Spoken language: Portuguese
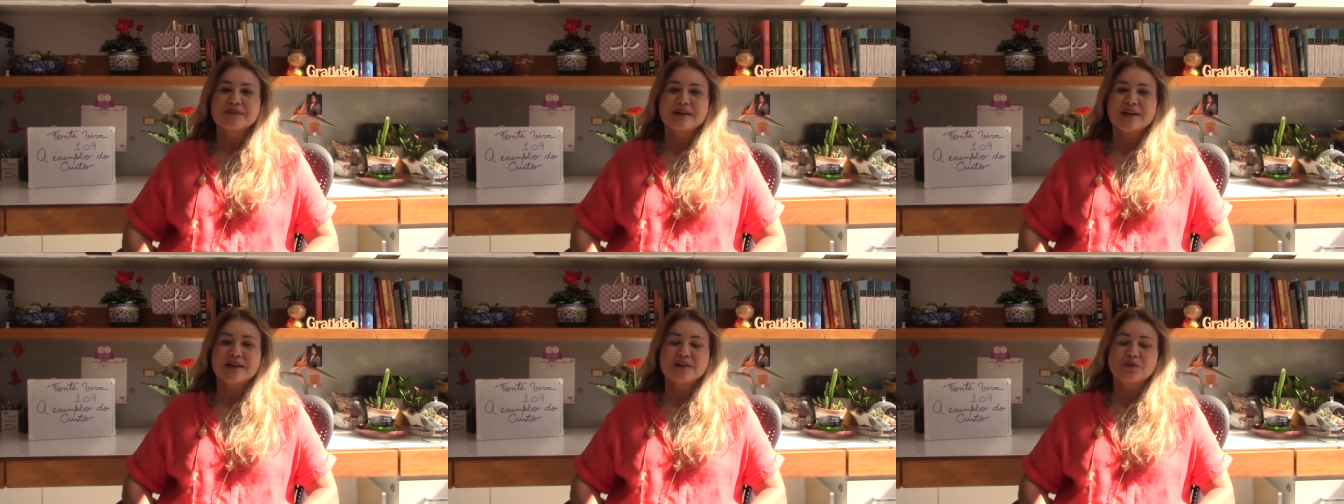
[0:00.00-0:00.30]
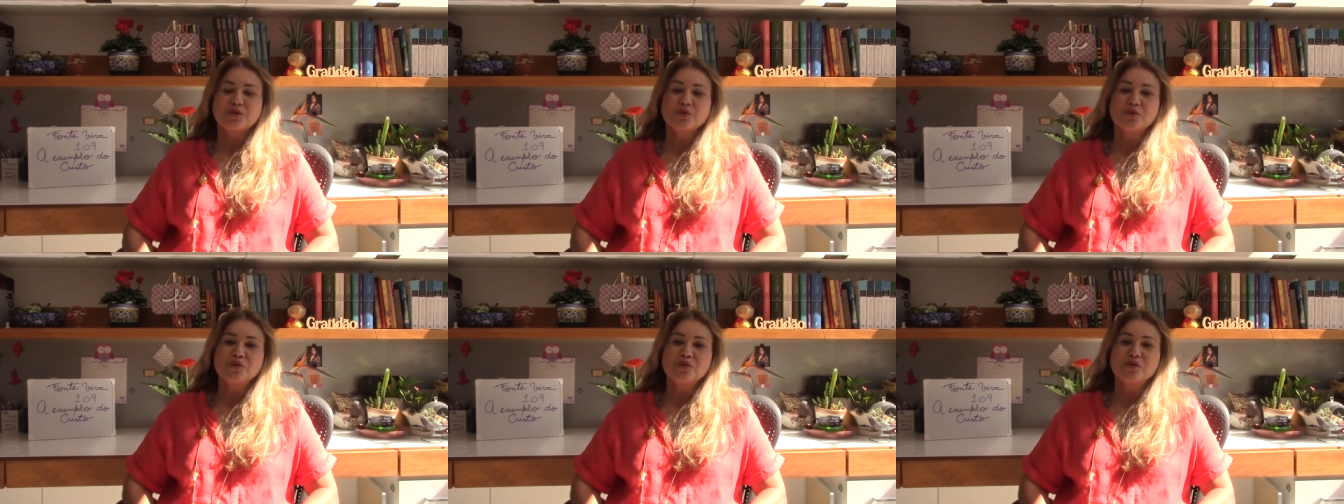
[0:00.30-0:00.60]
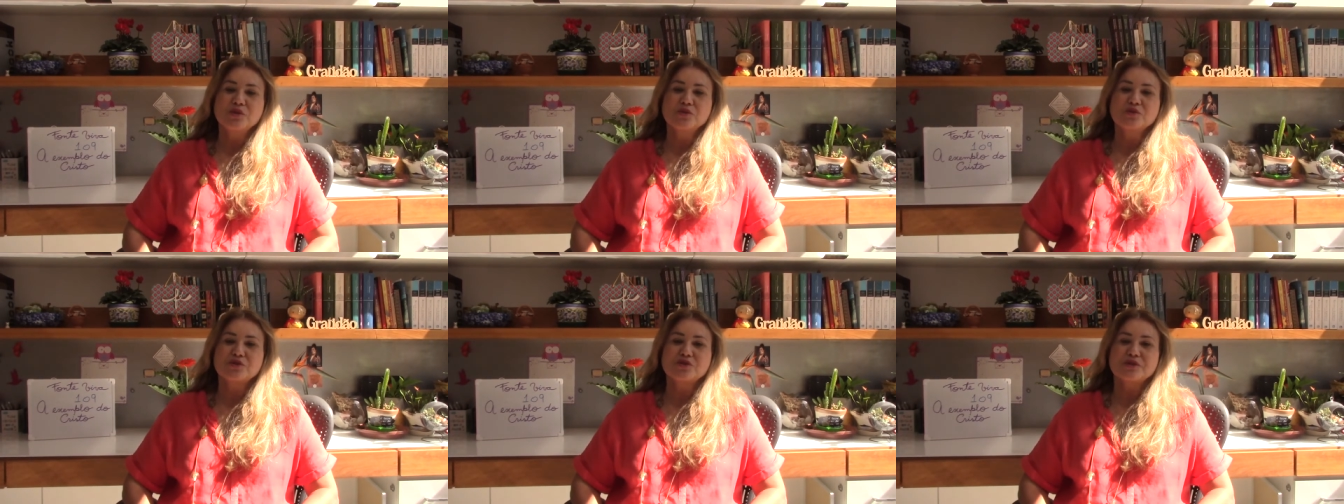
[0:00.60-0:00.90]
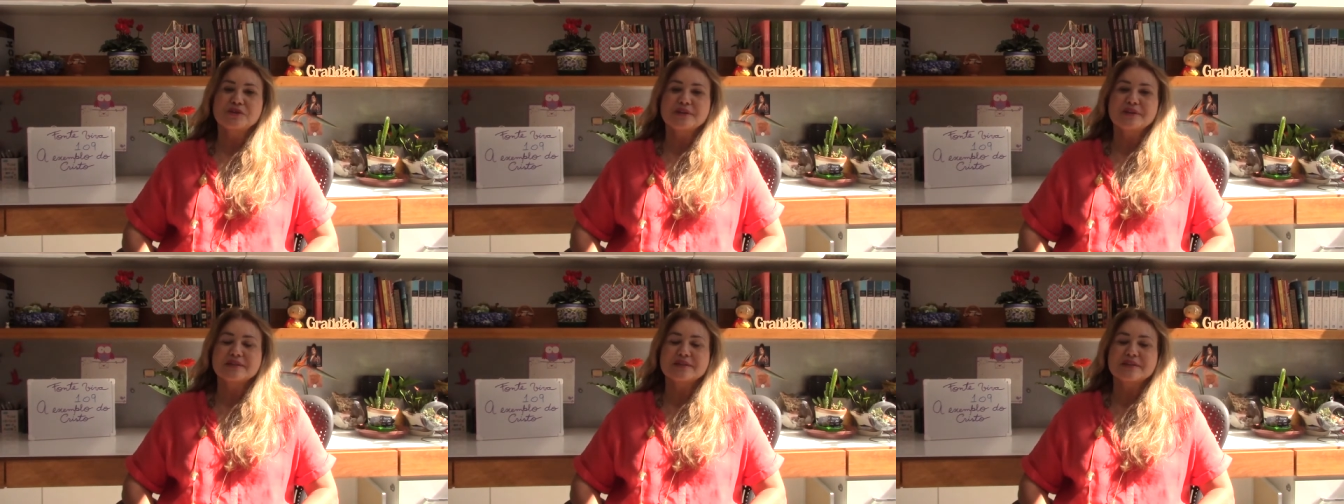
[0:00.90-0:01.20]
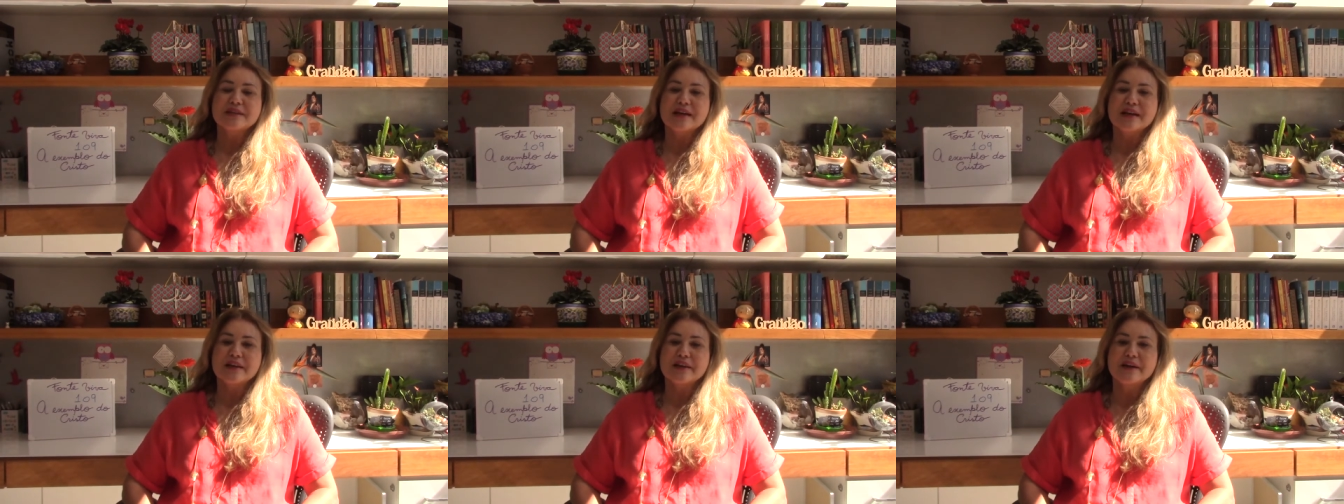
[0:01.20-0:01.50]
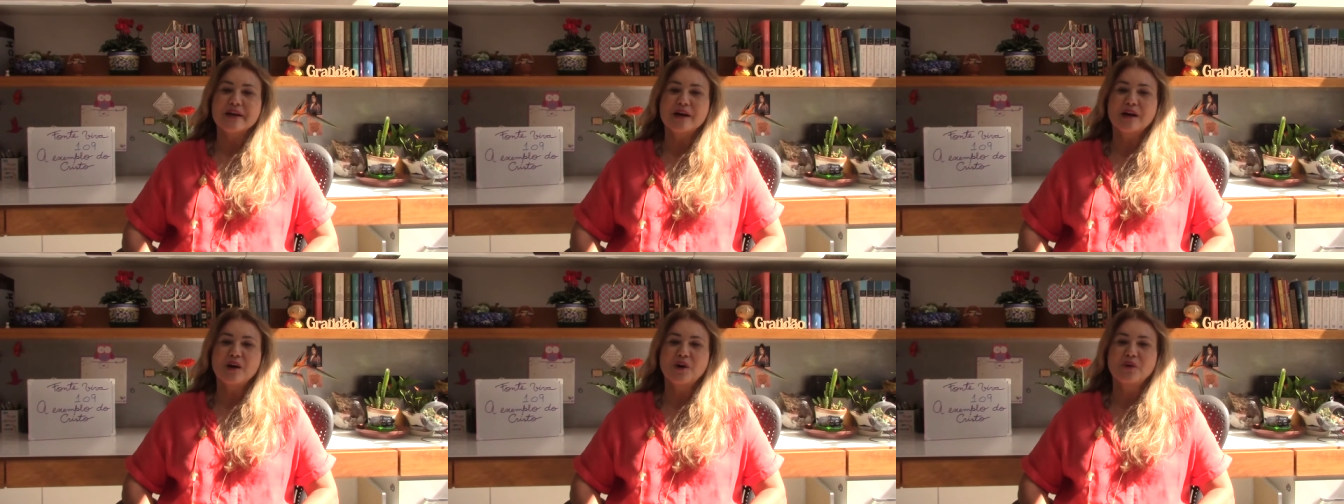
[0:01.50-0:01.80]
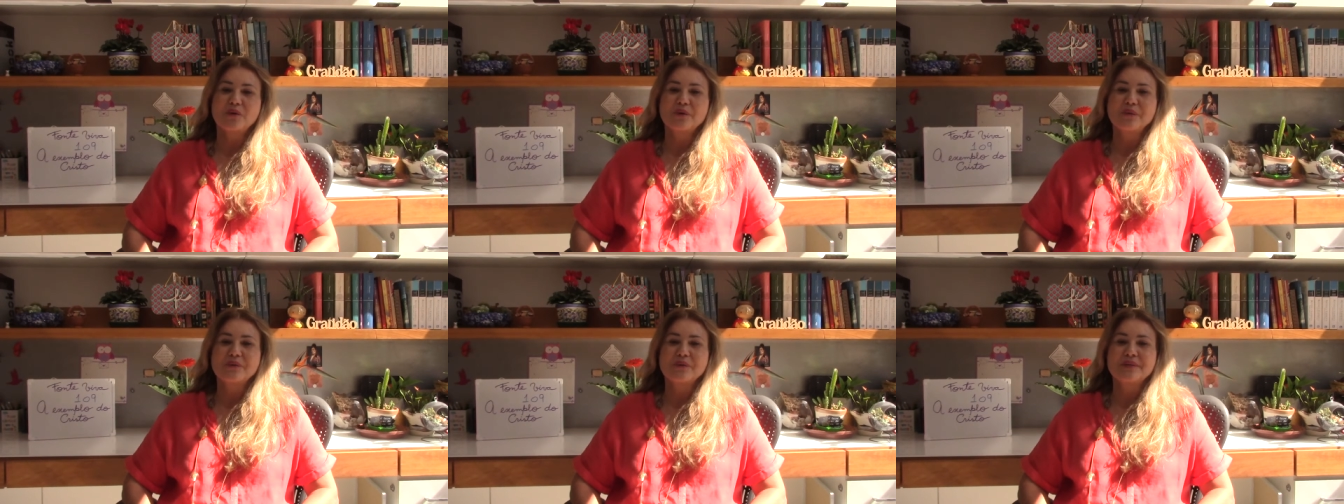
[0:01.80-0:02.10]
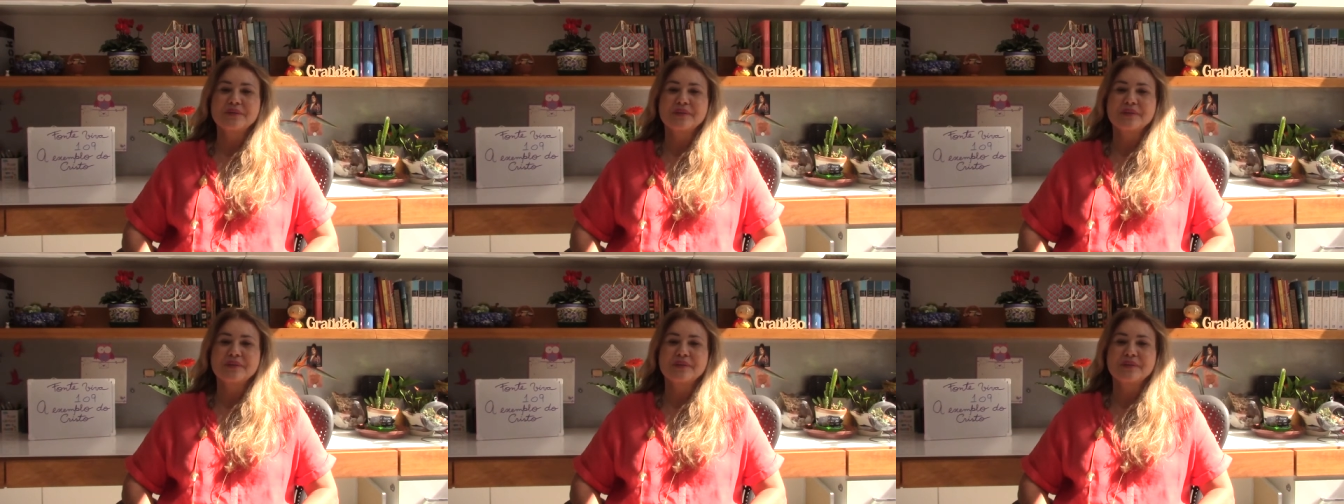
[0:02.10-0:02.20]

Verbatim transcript: a todos nesse canal,